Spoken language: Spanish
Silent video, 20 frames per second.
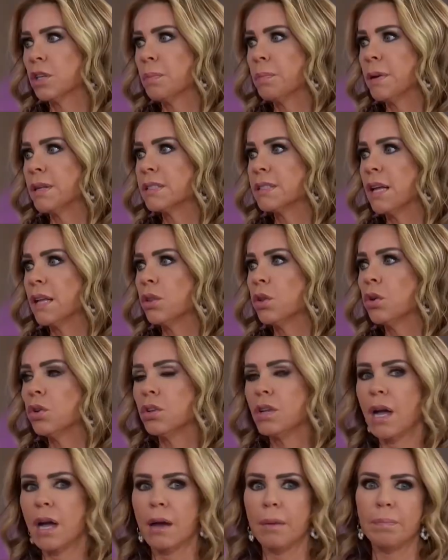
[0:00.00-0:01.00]
a ir pensando,
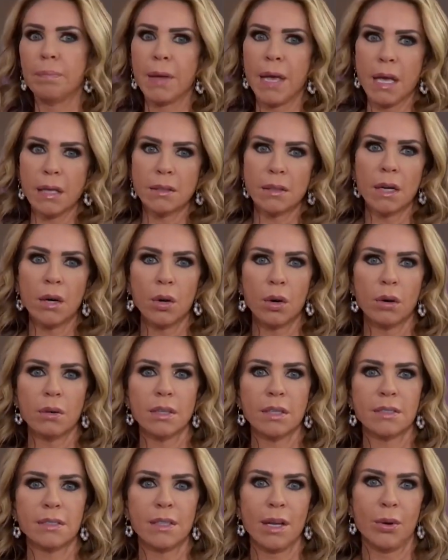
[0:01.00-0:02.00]
ya piénselo
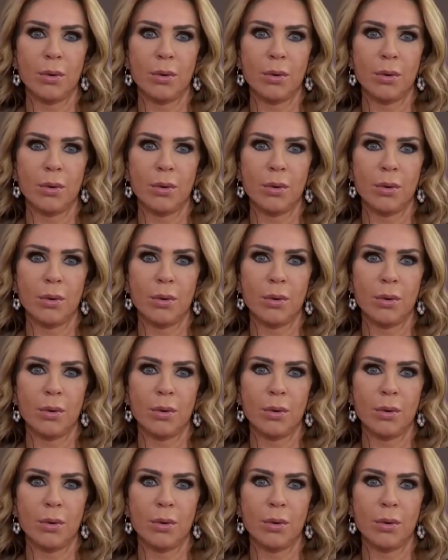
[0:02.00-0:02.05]
desde